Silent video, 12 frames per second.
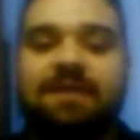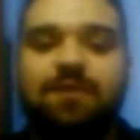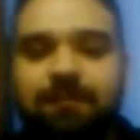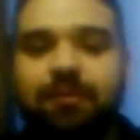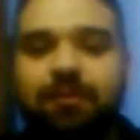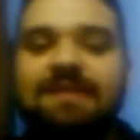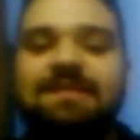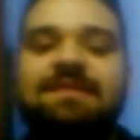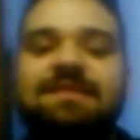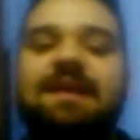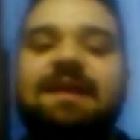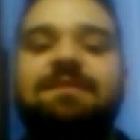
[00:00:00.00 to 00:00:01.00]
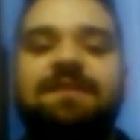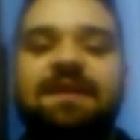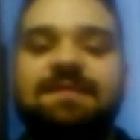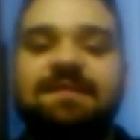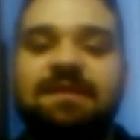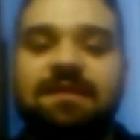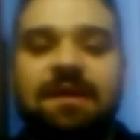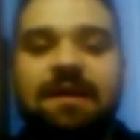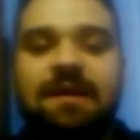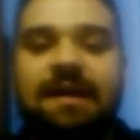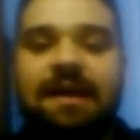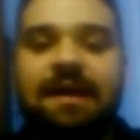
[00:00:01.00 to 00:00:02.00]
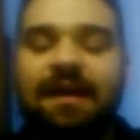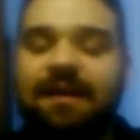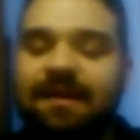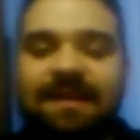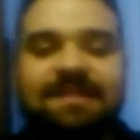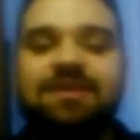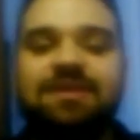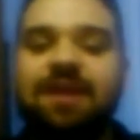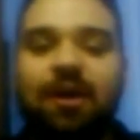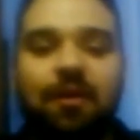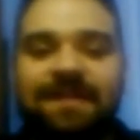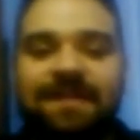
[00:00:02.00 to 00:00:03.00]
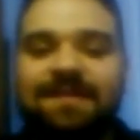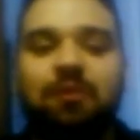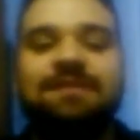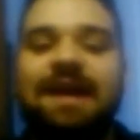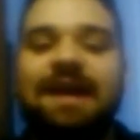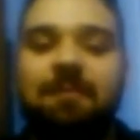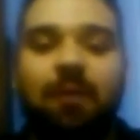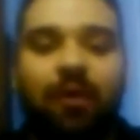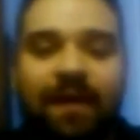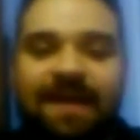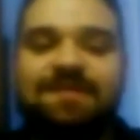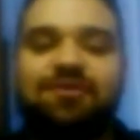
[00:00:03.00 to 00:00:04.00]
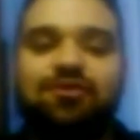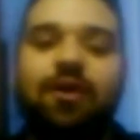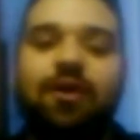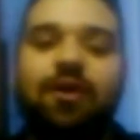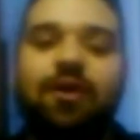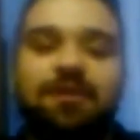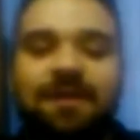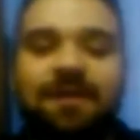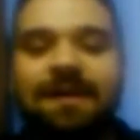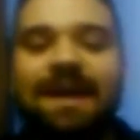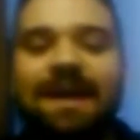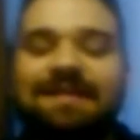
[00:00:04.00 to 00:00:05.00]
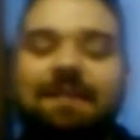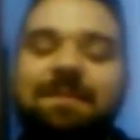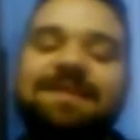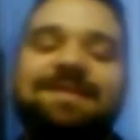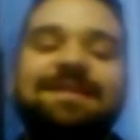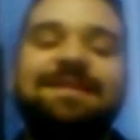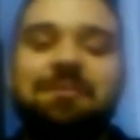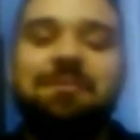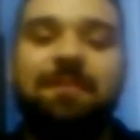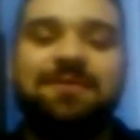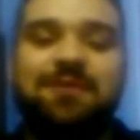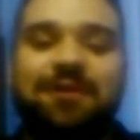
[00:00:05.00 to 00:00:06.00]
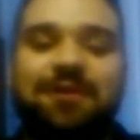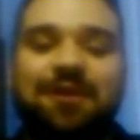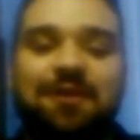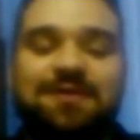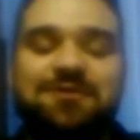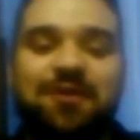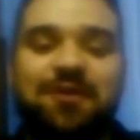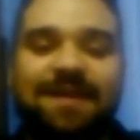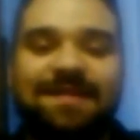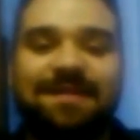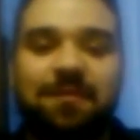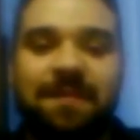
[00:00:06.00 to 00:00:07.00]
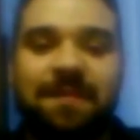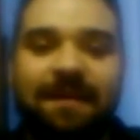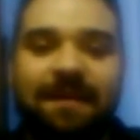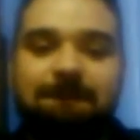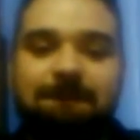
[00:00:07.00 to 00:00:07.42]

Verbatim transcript: Se você pudesse descrever assim, o é, que, que, você diria? Como é que você contaria? Bom, esse sou eu. É, se apresenta aí para o pessoal que talvez não te conheça tão bem.